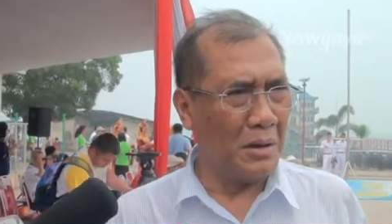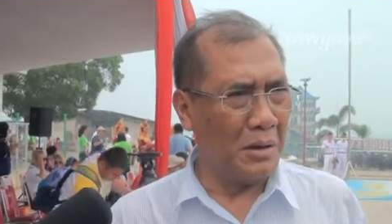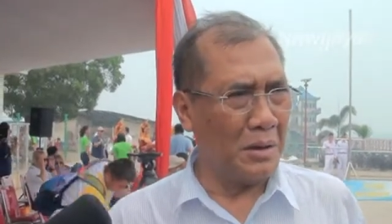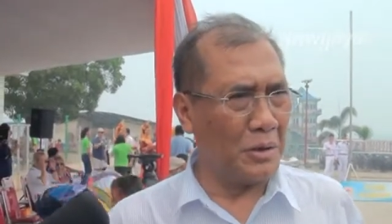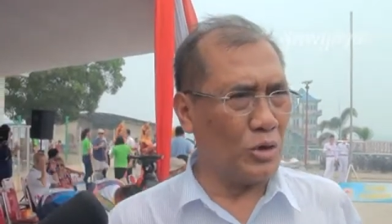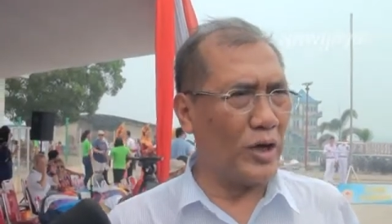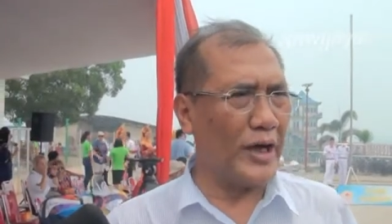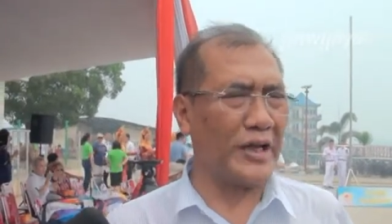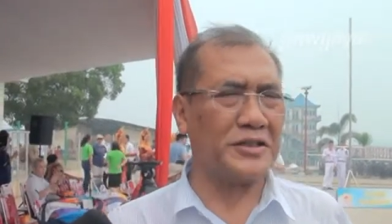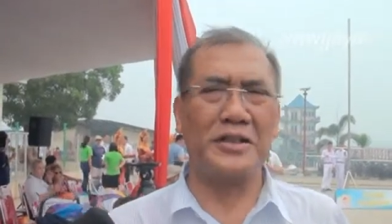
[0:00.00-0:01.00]
uh,
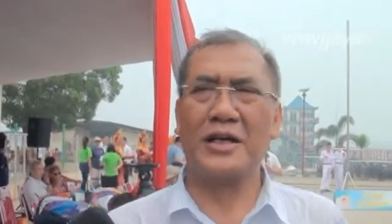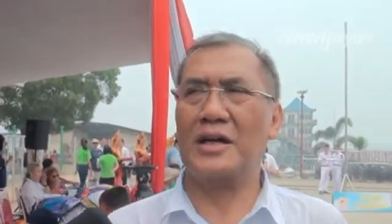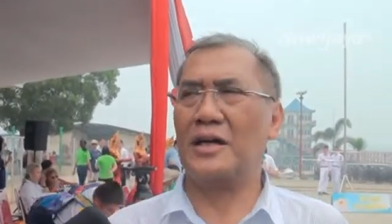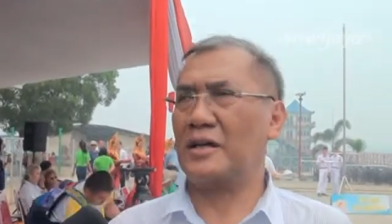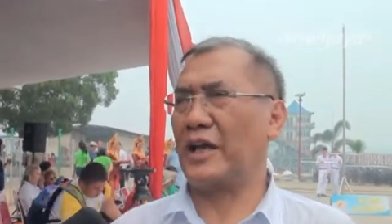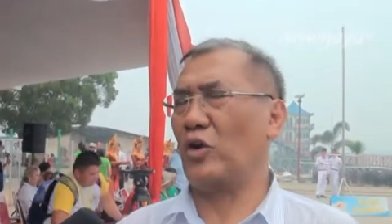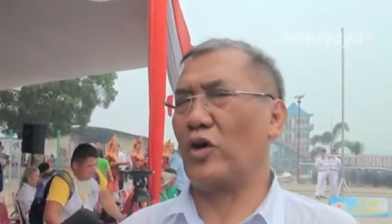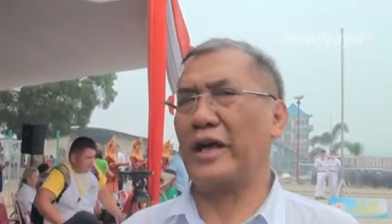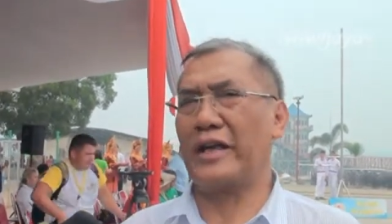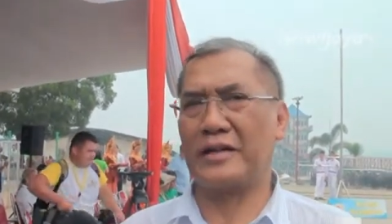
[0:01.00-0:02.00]
kejuaraan Asia Keno
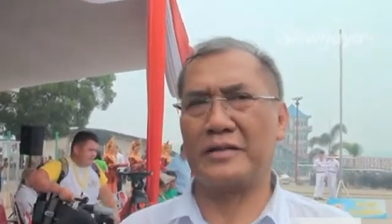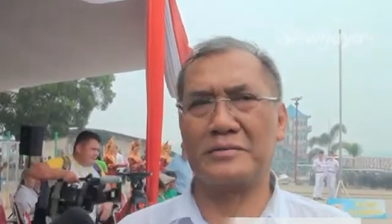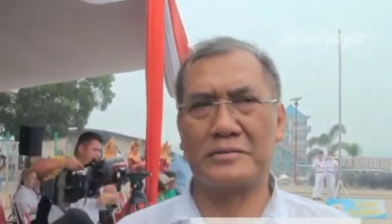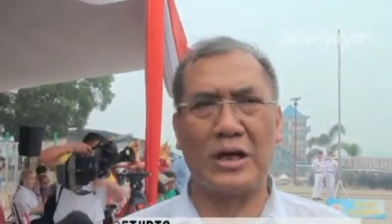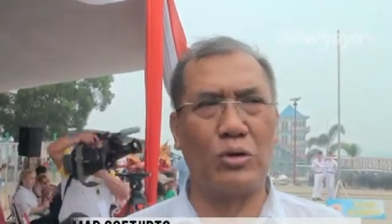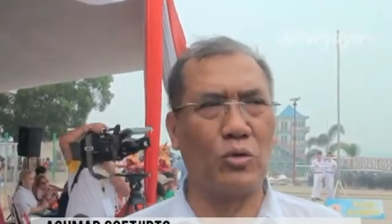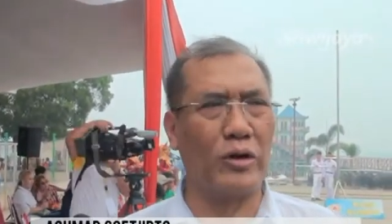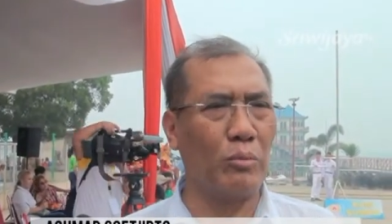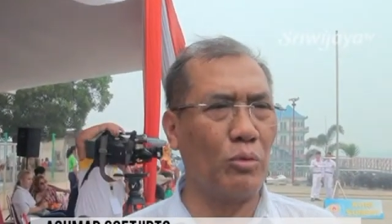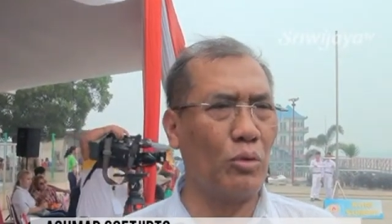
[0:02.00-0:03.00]
Kayak tahun
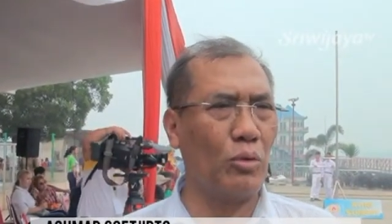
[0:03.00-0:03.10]
2017